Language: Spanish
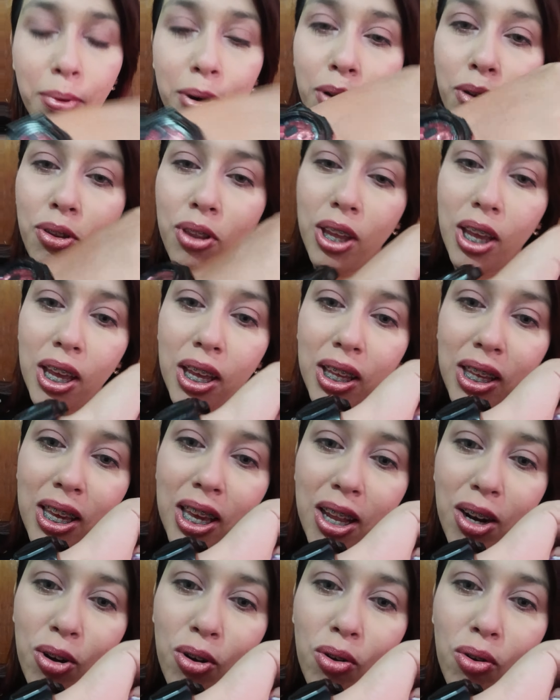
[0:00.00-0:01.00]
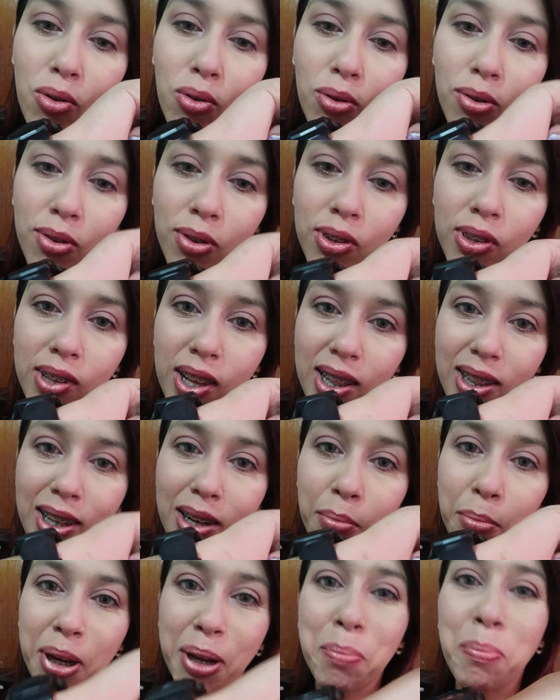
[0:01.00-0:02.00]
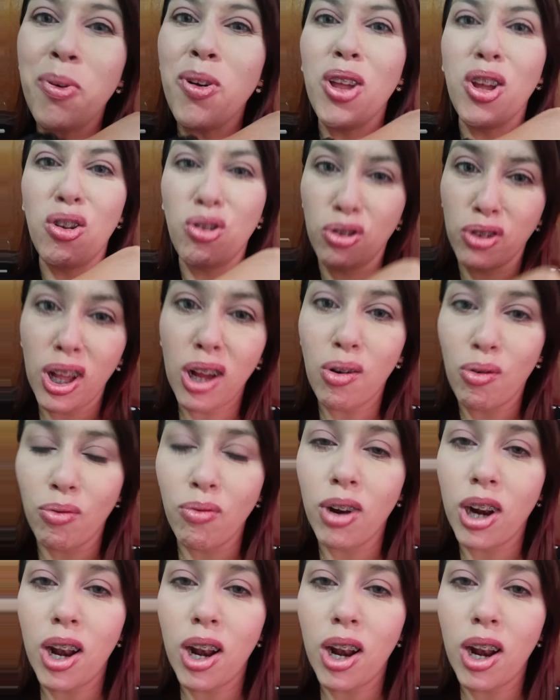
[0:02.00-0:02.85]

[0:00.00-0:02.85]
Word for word: pero yo dije quiero sentirme poderosa con un